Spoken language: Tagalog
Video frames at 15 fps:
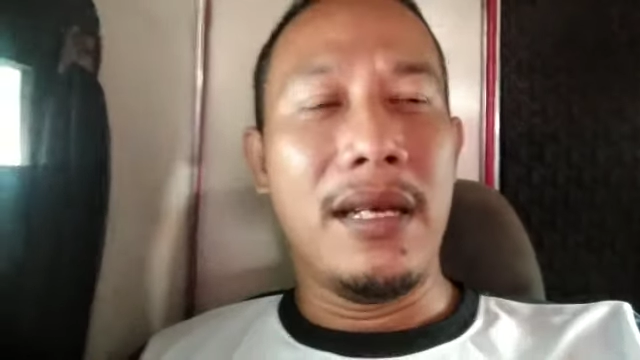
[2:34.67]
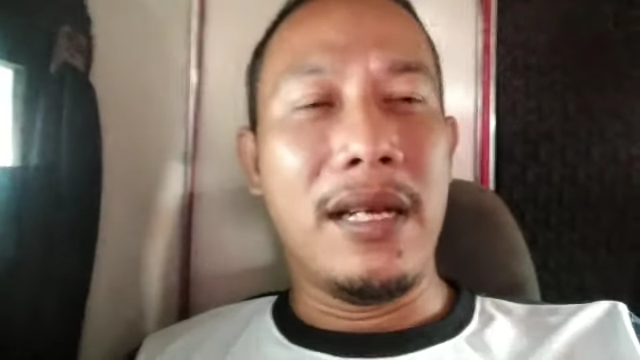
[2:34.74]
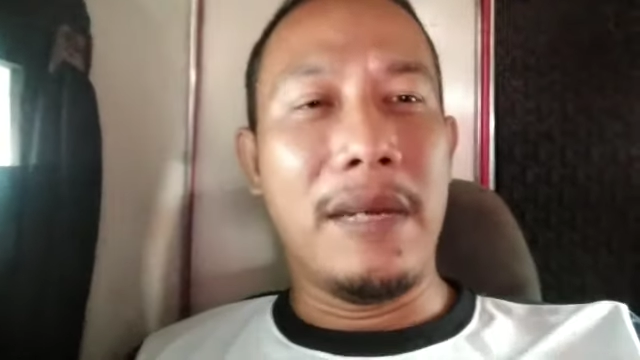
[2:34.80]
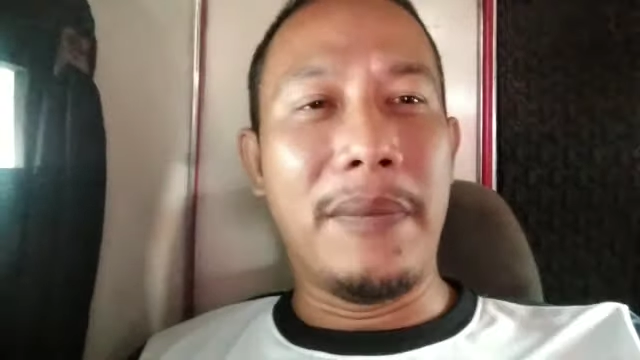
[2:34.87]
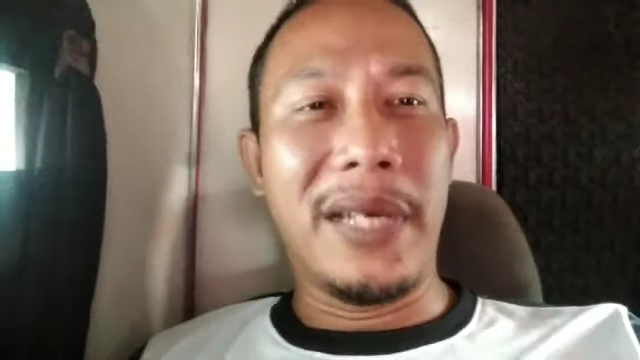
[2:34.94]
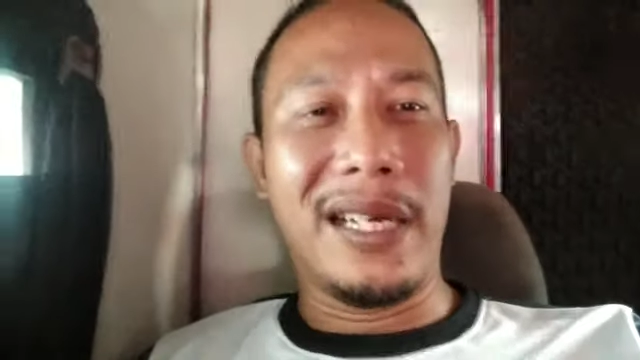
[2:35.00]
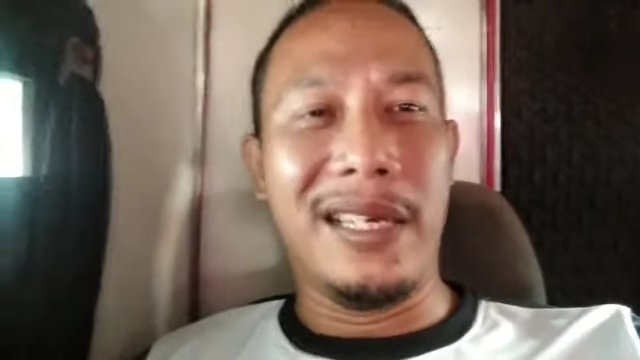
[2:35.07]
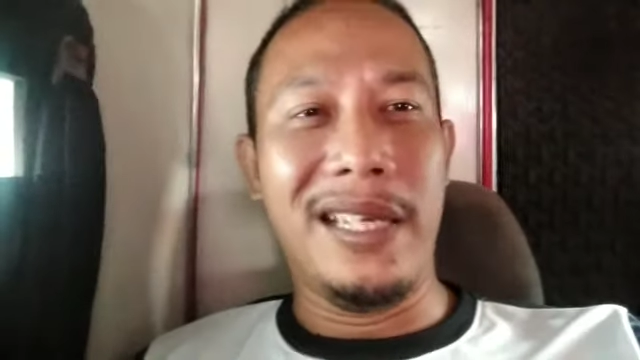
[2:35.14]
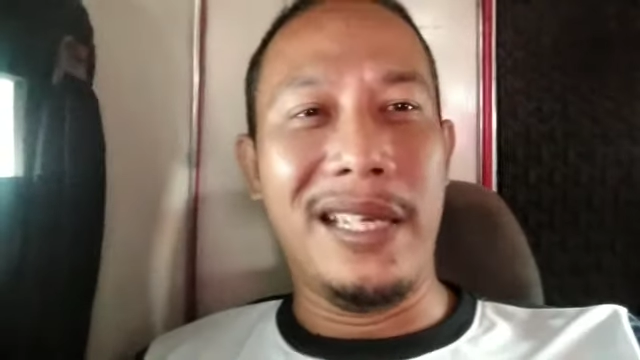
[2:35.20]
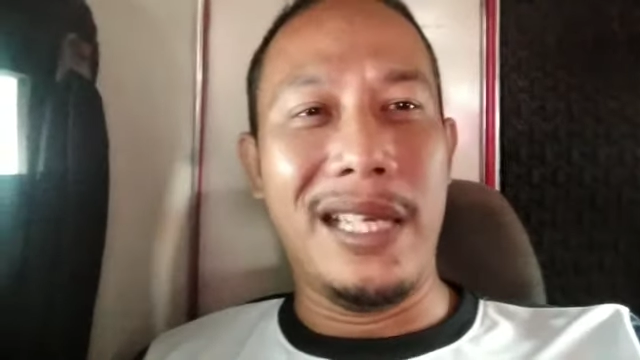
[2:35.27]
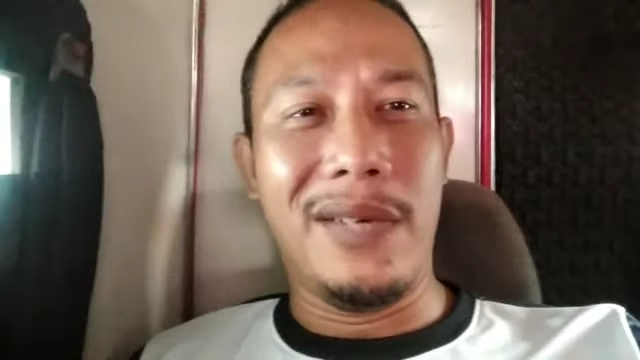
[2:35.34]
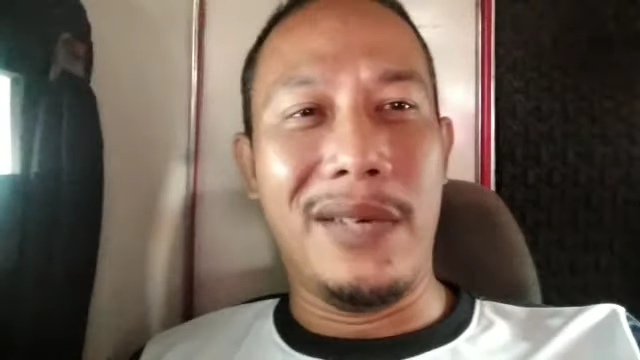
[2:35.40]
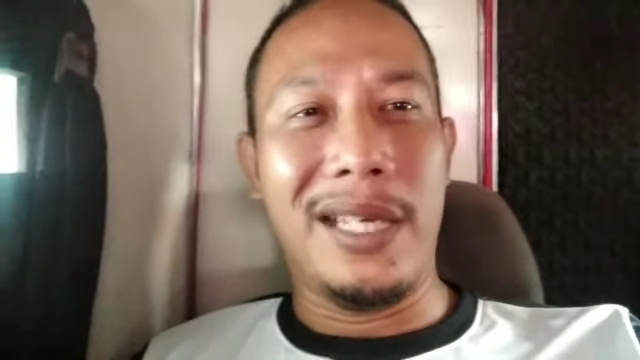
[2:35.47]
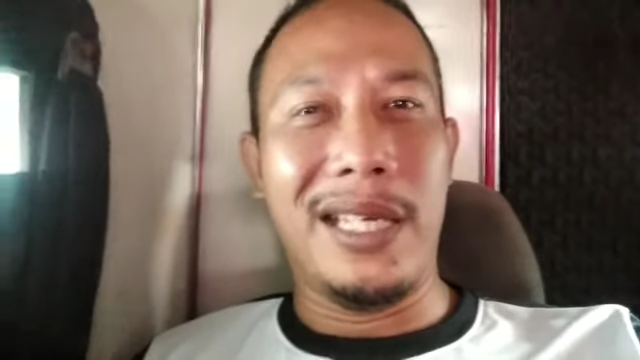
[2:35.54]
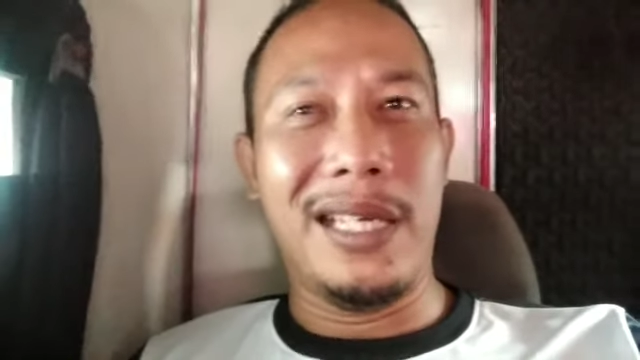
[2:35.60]
uh, para
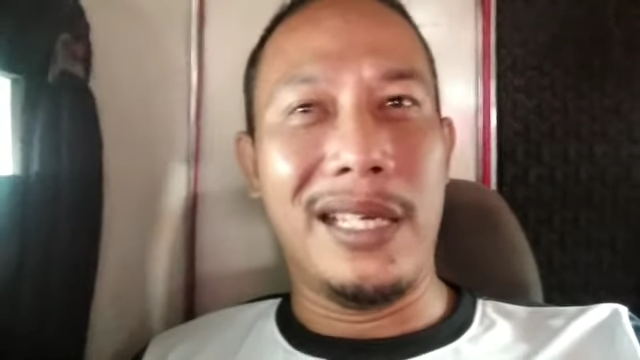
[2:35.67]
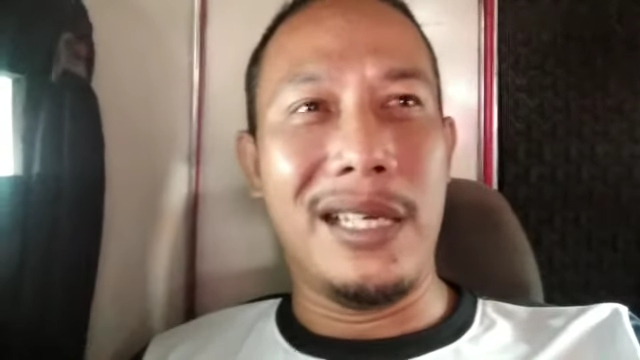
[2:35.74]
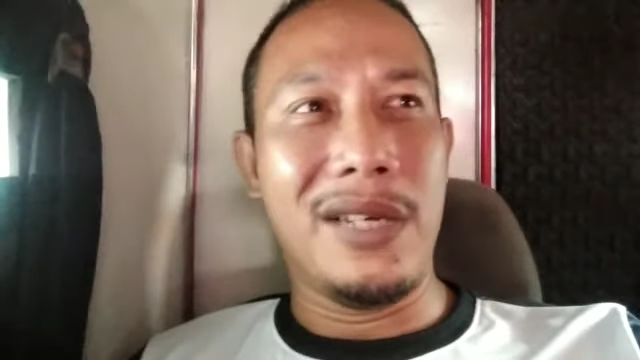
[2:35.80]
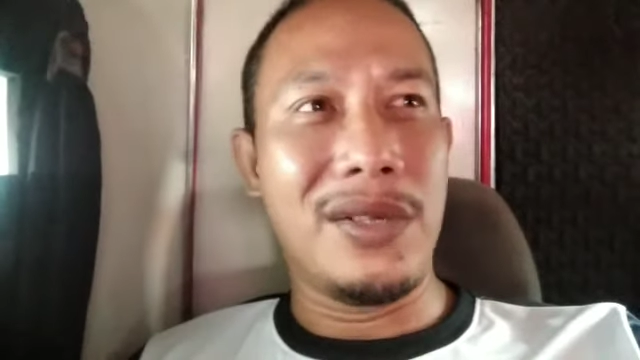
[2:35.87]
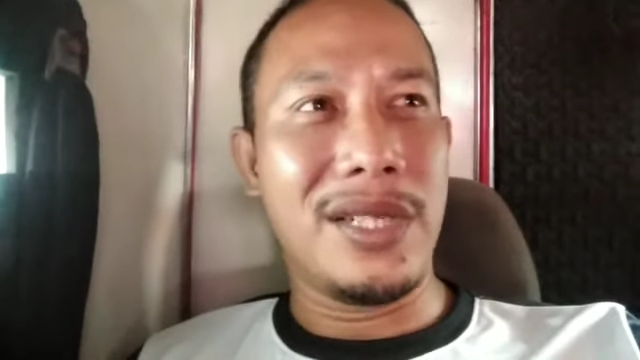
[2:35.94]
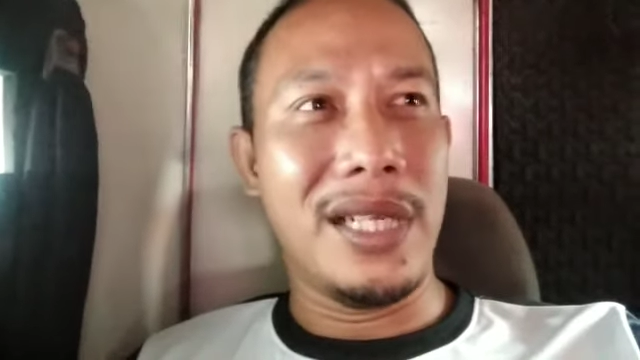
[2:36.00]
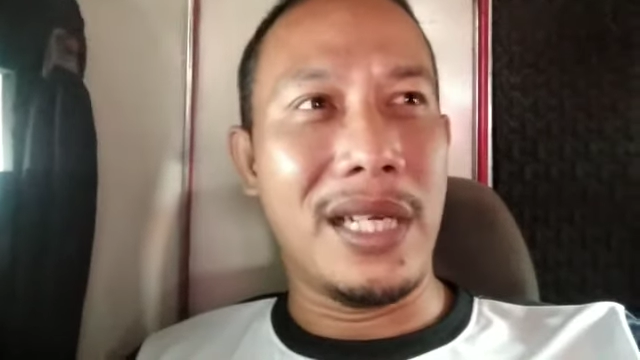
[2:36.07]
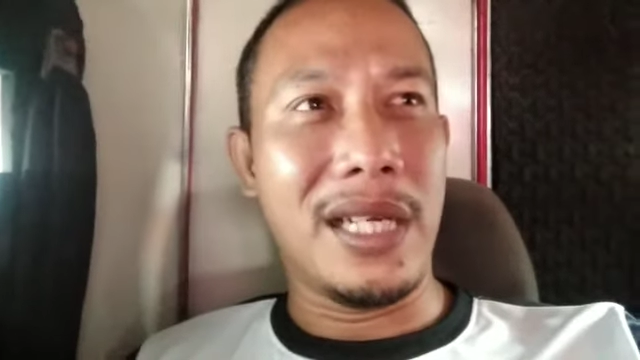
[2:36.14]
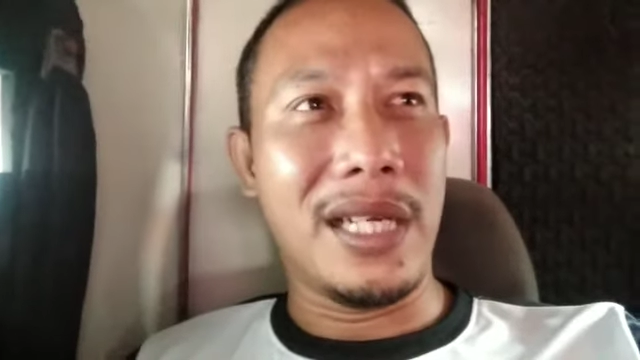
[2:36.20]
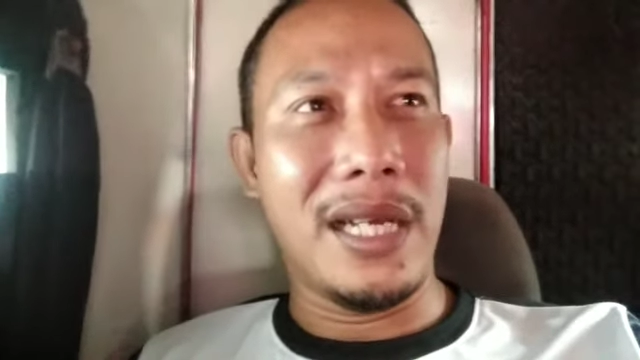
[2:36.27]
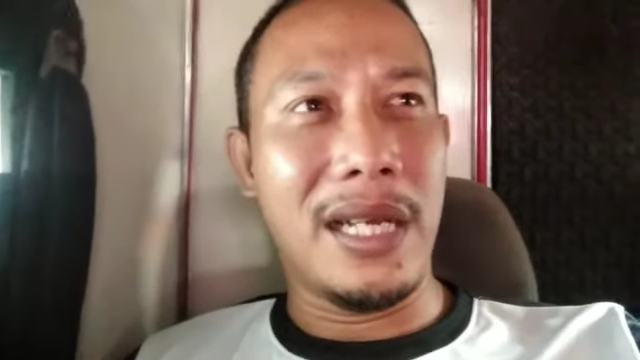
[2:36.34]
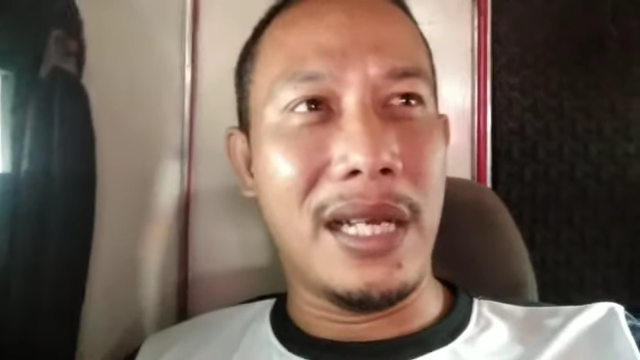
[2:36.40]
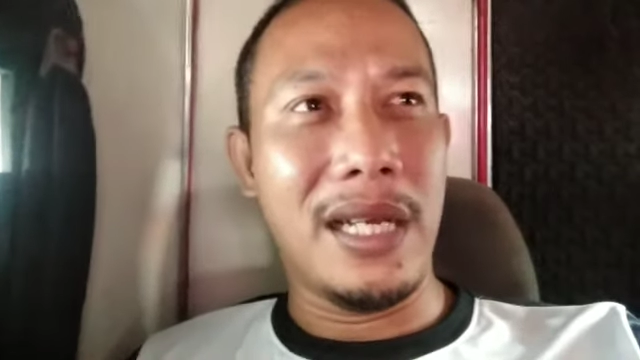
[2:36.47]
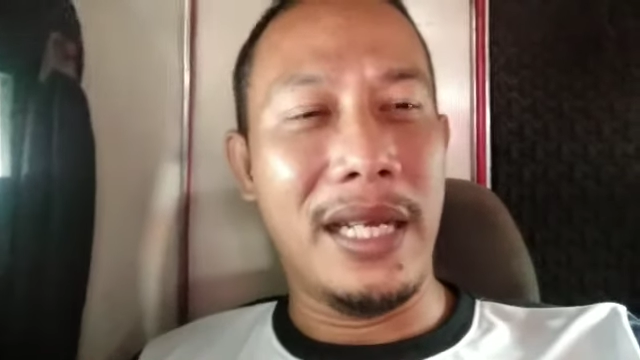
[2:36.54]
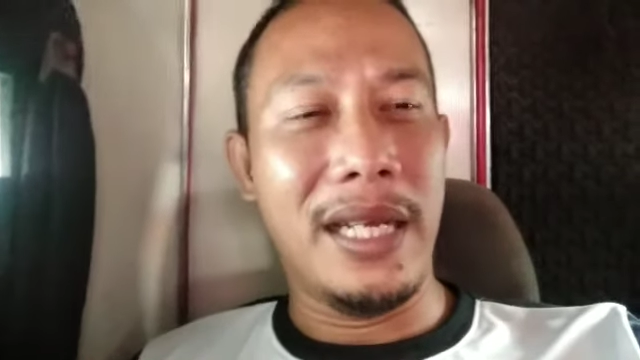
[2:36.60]
niya wala na daw siya
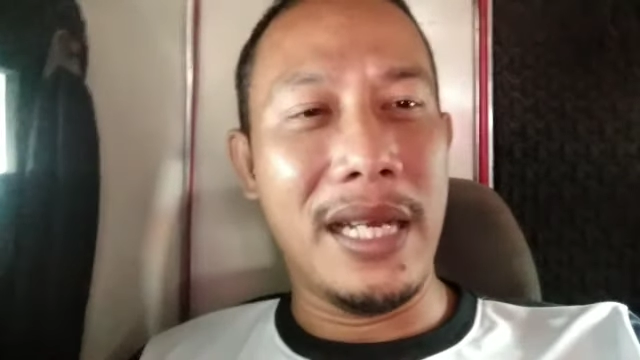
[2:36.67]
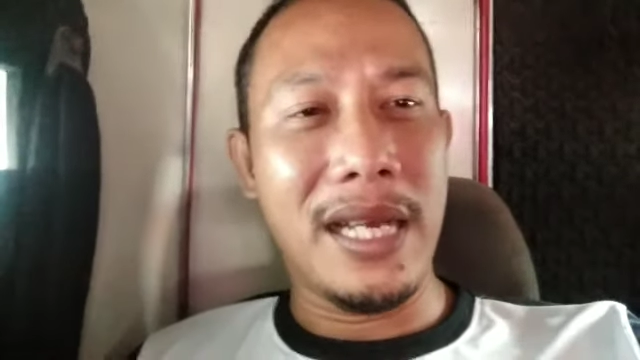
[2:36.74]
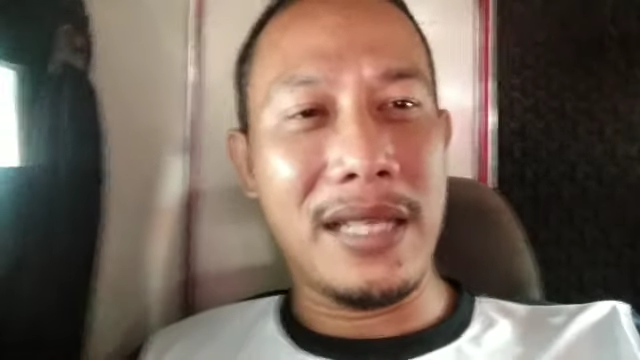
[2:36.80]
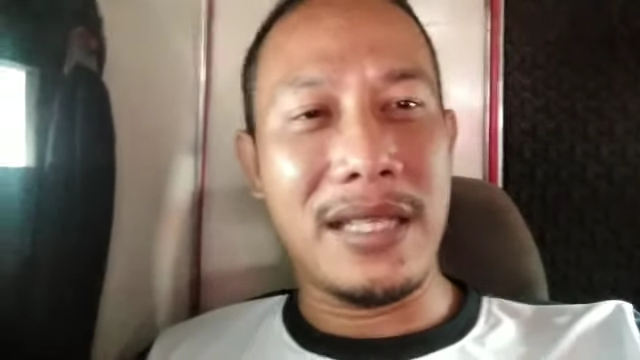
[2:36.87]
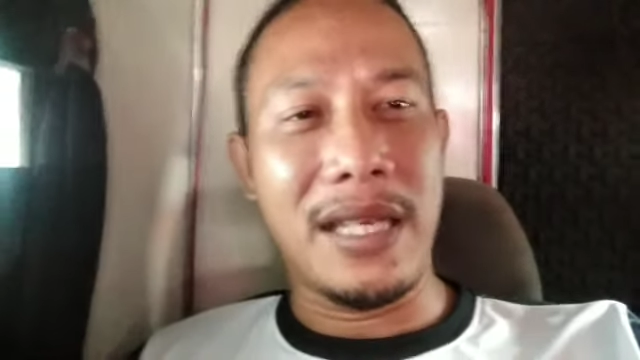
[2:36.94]
kaila